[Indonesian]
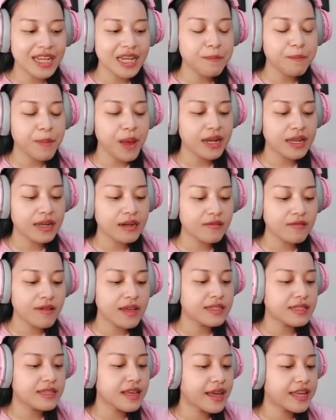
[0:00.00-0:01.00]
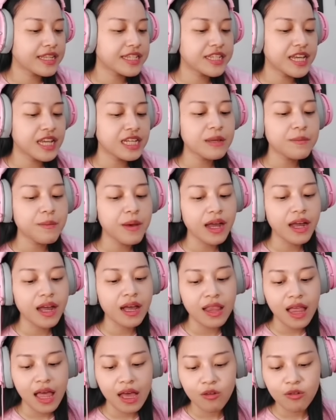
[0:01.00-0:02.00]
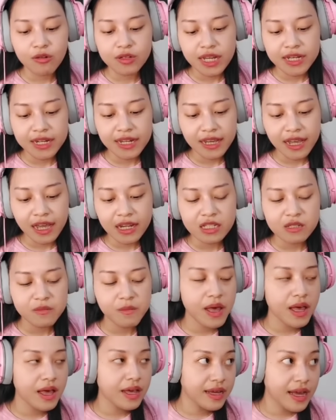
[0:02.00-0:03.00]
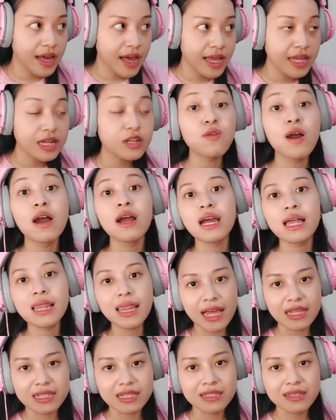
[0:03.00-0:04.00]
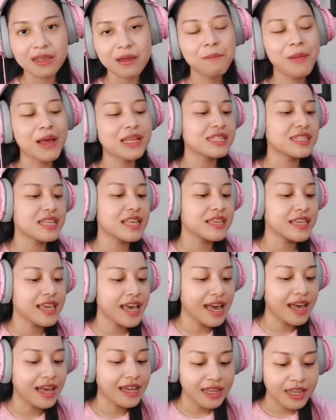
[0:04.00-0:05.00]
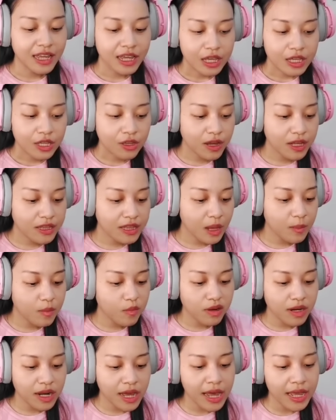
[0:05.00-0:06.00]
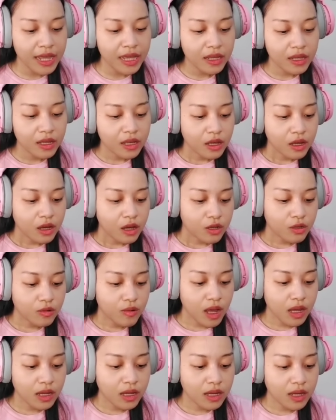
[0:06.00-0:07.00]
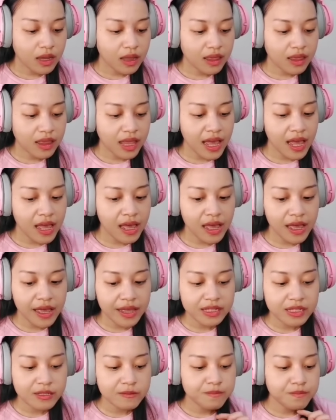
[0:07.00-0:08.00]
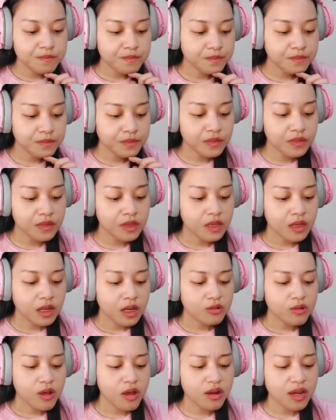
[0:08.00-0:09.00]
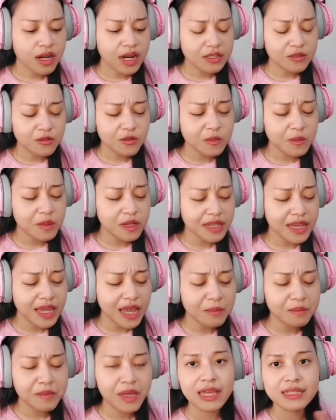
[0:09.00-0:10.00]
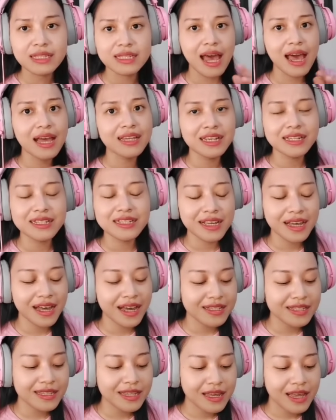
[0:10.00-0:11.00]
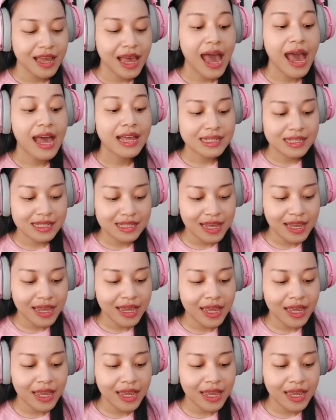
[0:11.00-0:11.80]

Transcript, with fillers: ini paling luas guys, jadi bakal aku jadikan sebagai ruang kelas pastinya. Yuk kita mulai. Ruang kelas. Hmm, ruang kelasku sebenarnya biasa aja sih guys. AC,